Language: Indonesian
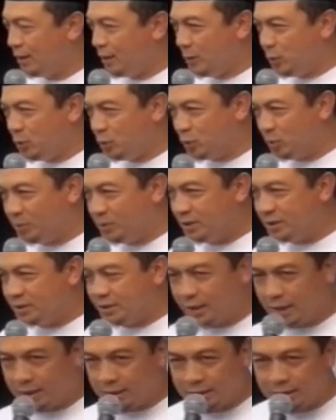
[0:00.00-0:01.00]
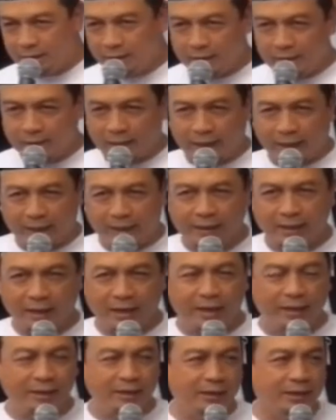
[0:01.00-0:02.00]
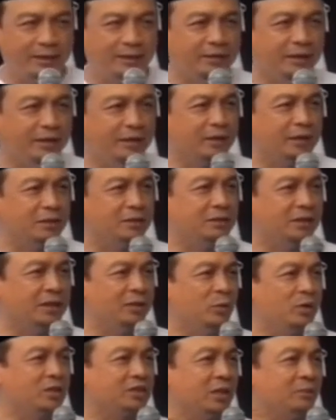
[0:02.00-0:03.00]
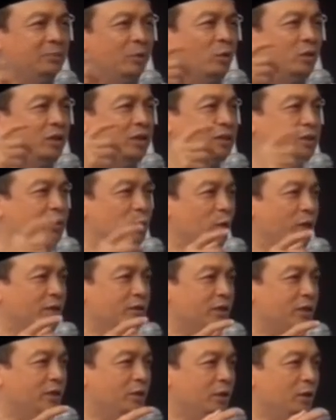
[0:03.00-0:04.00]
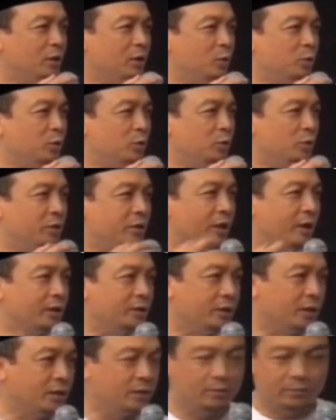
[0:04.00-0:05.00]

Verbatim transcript: Untuk mencari anak-anak yang kecewa sama orang tuanya untuk diajak.